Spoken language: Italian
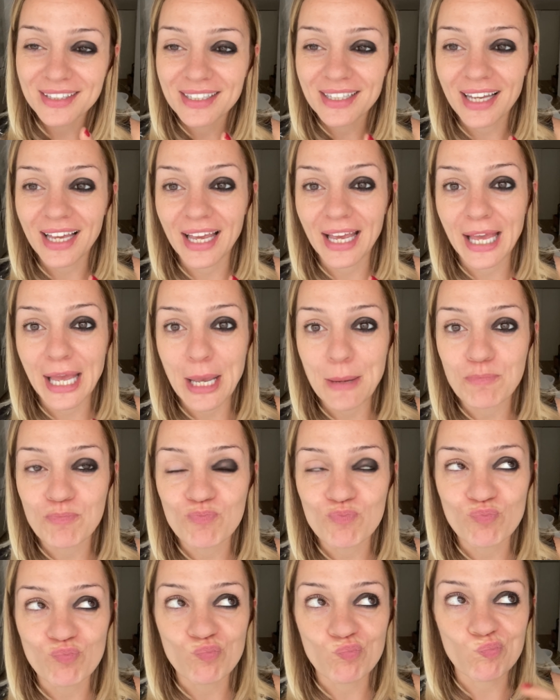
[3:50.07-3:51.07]

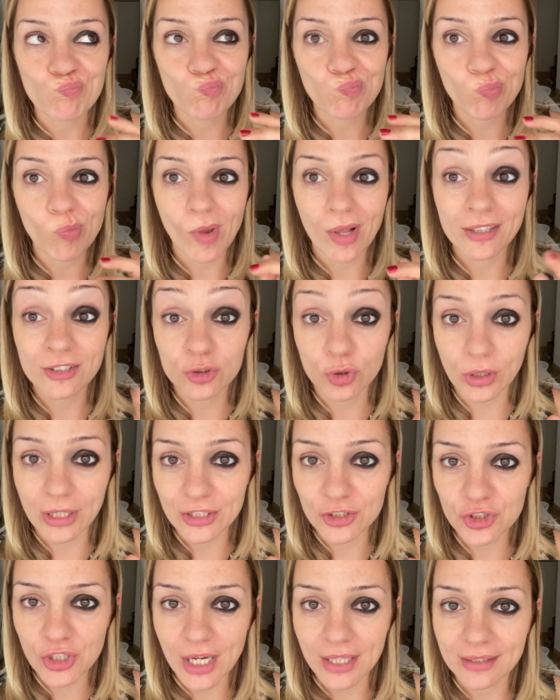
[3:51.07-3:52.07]
ehm,
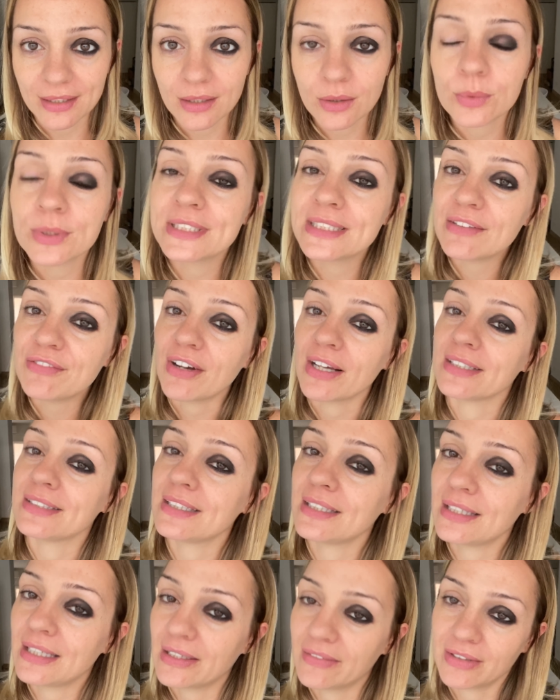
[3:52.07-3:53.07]
scoraggiate in questa
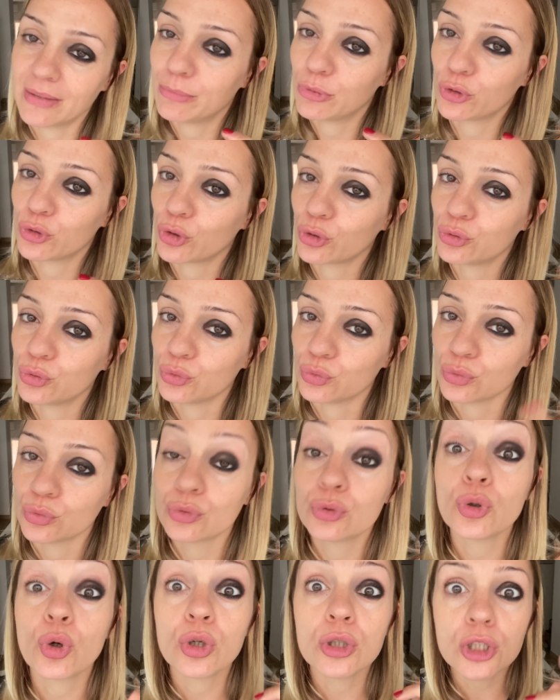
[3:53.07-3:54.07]
fase e avrebbero tolto
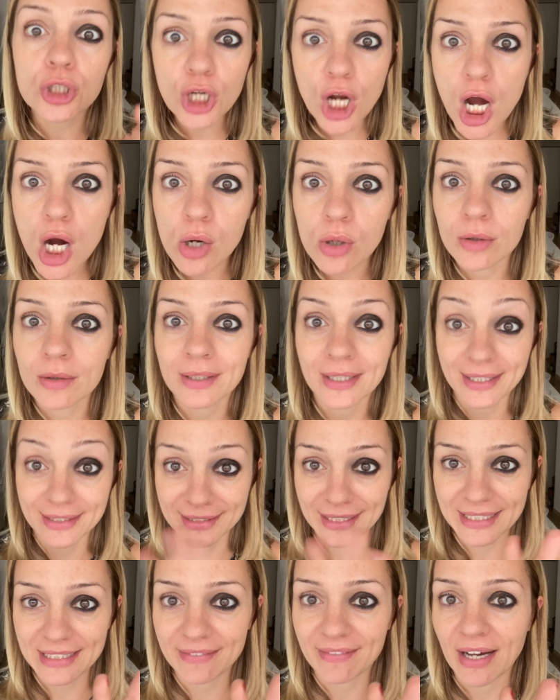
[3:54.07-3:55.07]
tutto. No,
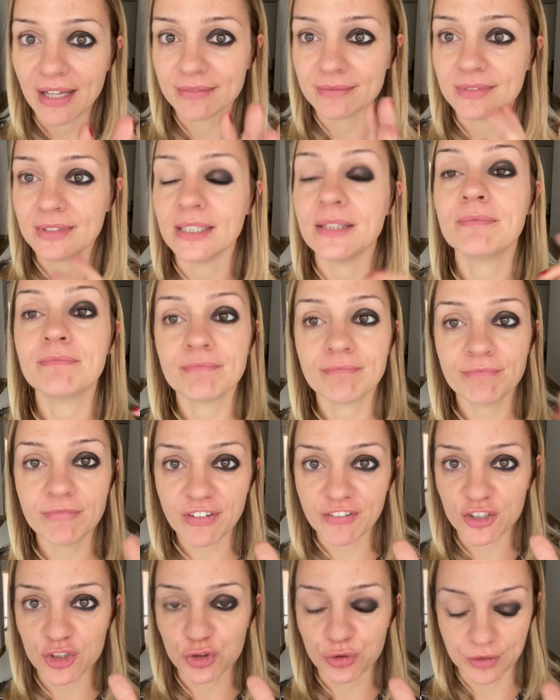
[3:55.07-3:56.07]
andate avanti, vi
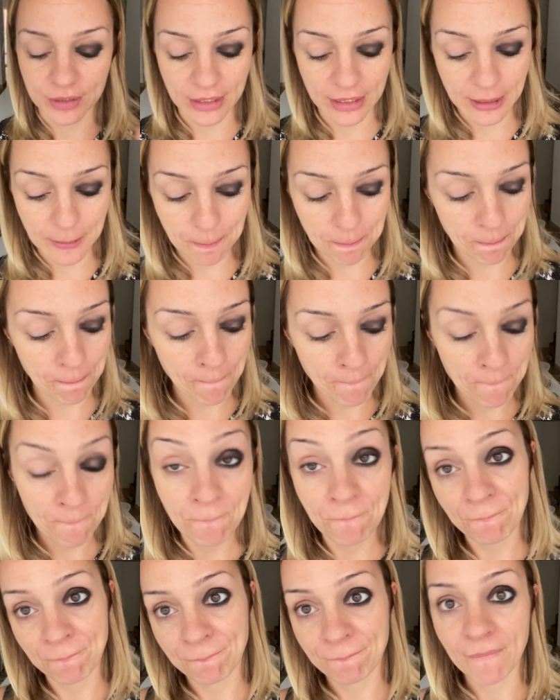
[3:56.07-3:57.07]
faccio vedere.
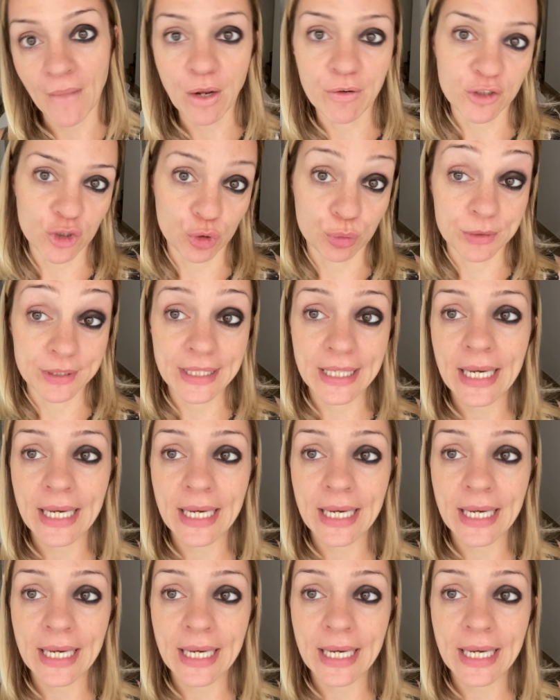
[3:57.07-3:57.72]
Faccio quello di